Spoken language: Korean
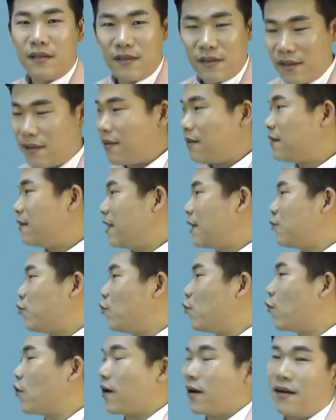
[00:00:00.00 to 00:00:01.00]
이때
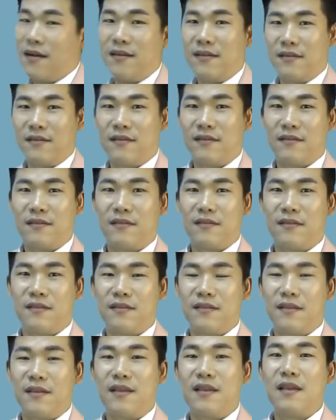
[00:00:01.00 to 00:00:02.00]
부모가
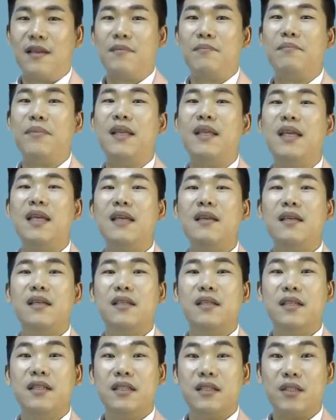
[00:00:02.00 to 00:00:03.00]
미리
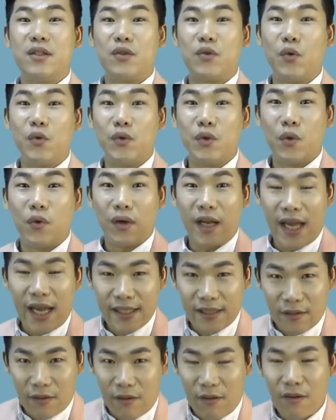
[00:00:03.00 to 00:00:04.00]
등록을
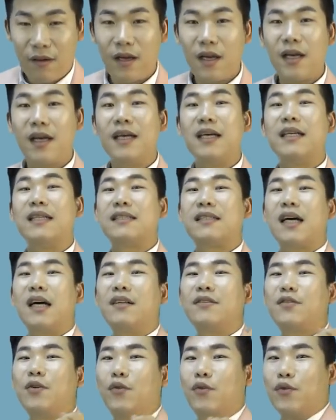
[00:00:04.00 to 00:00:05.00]
해서
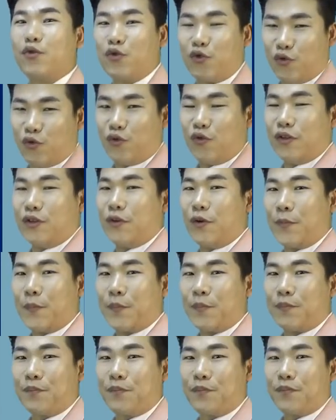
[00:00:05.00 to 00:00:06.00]
상속으로 주는 거죠.
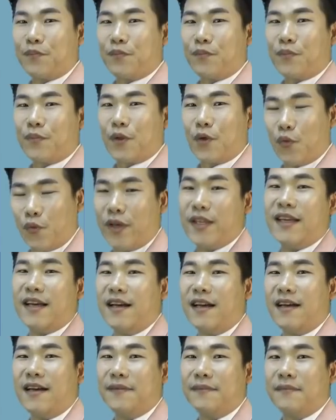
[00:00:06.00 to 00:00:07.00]

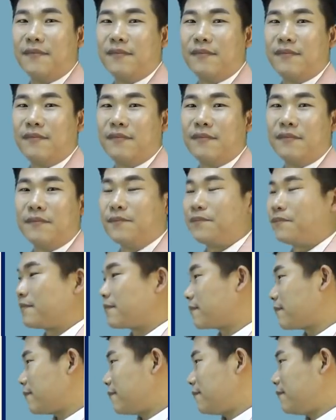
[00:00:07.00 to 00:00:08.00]
왜냐?
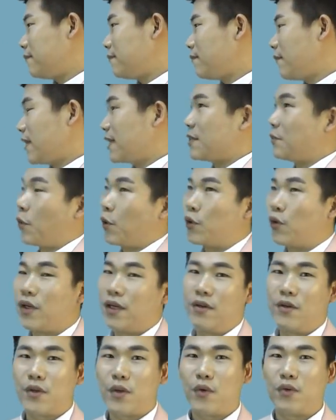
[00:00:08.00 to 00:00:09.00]
이제 보통
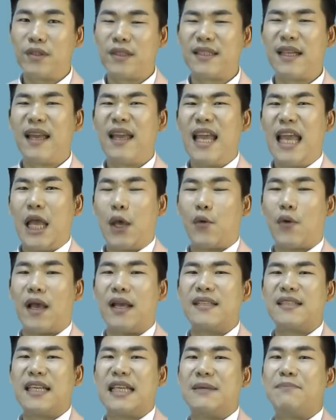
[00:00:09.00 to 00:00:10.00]
이런 경우는
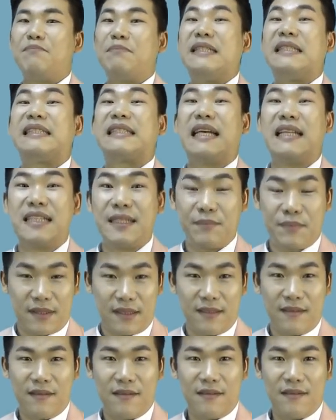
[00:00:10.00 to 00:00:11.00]
굉장히 비싼
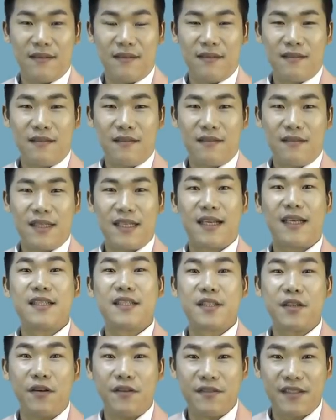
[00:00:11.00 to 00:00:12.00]
집들, 그러니까
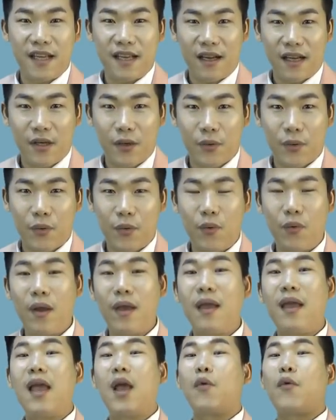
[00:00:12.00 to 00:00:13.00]
전세 가격도
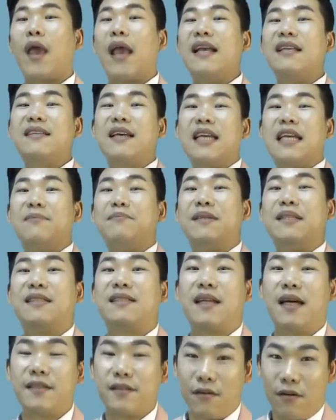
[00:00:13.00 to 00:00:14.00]
굉장히
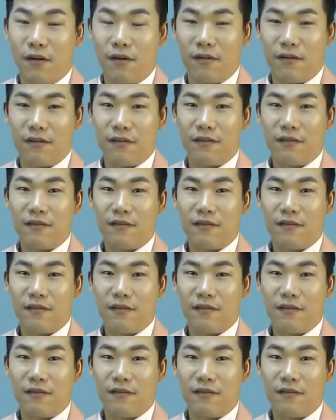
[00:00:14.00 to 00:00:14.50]
비싸서